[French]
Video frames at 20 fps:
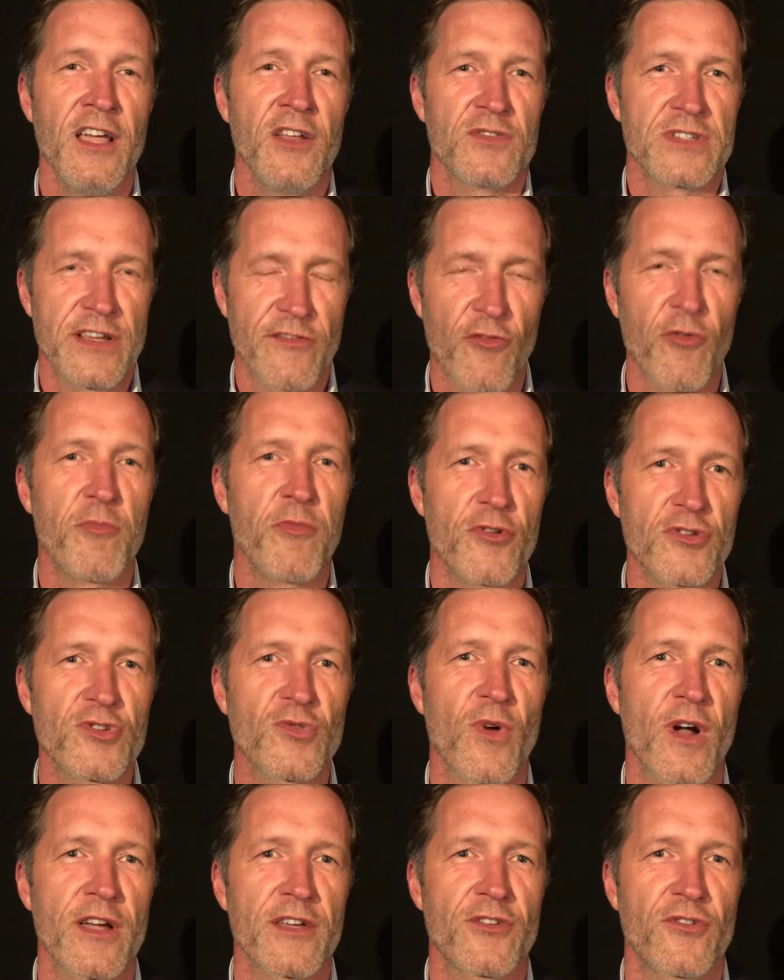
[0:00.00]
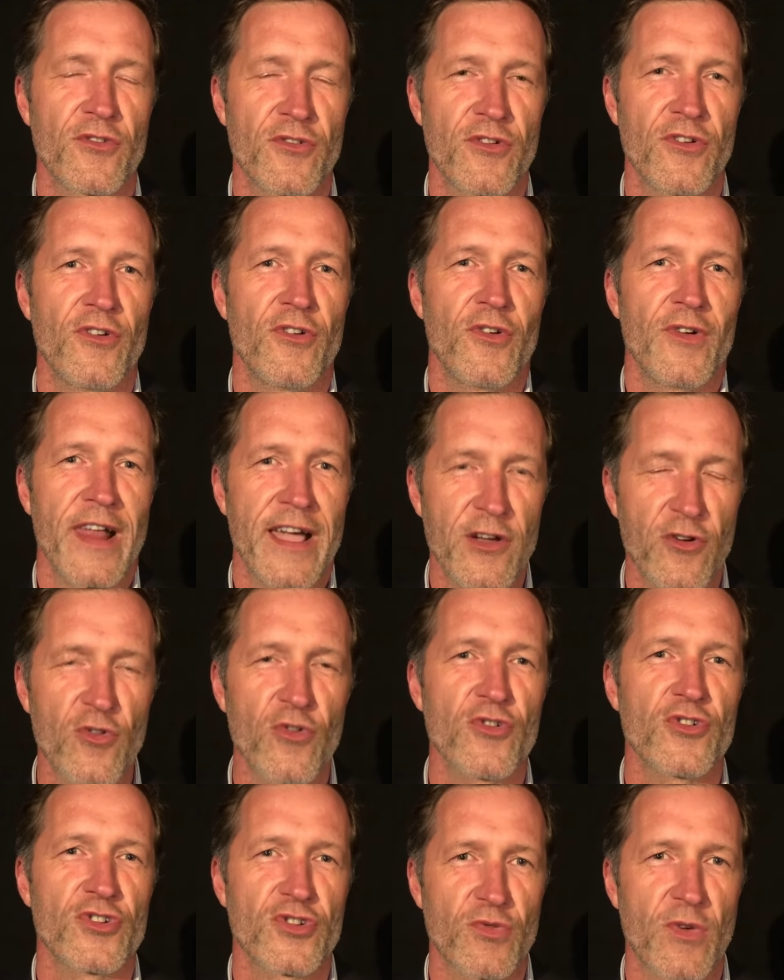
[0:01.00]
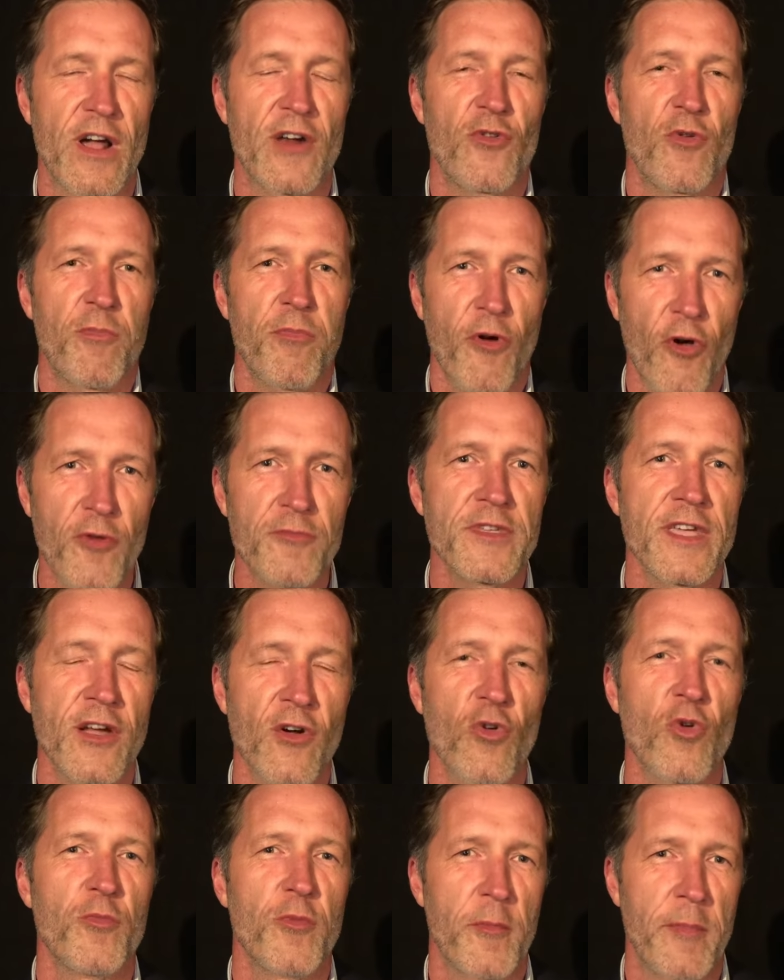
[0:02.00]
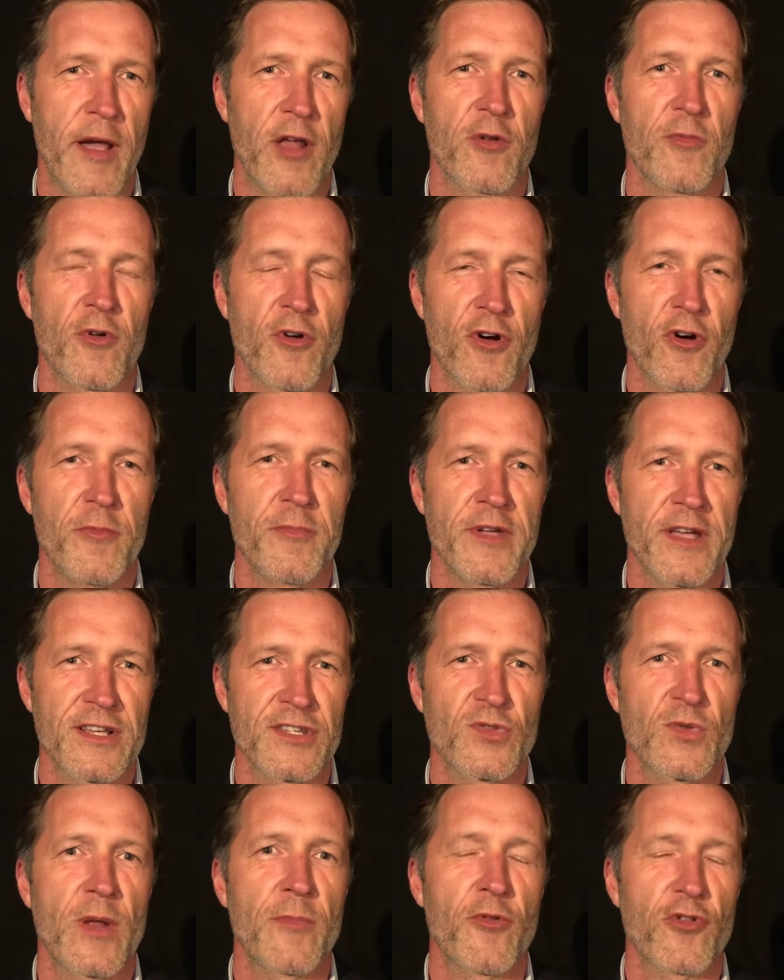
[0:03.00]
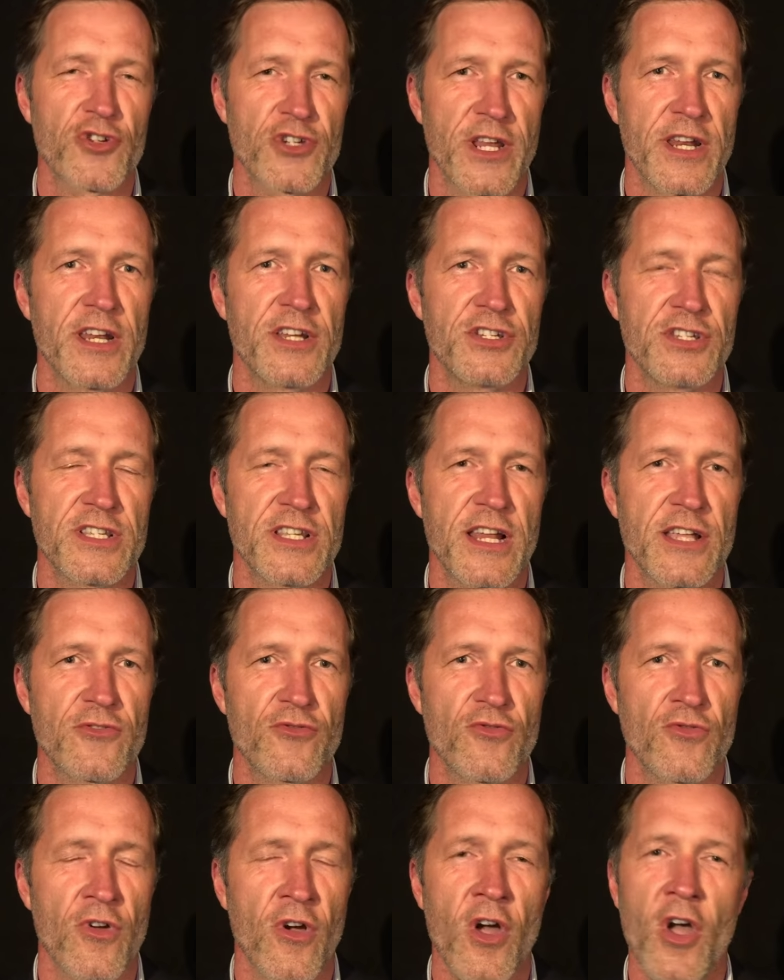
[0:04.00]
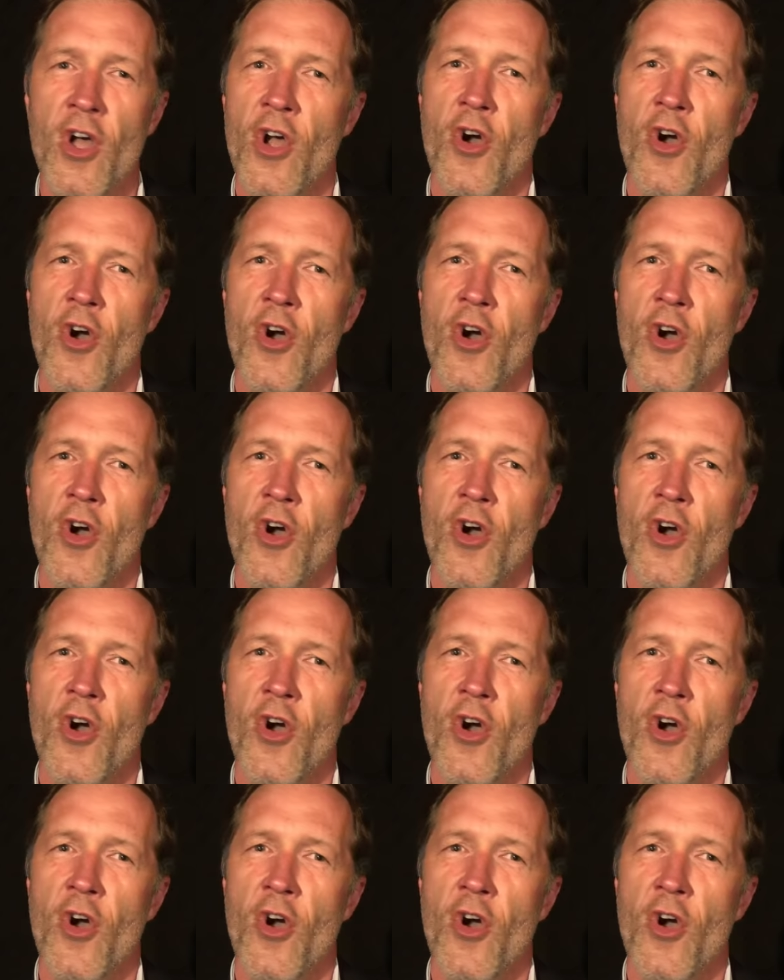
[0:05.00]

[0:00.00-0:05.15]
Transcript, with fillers: nous avons besoin que la gauche soit le premier groupe au Parlement européen sous la prochaine législature.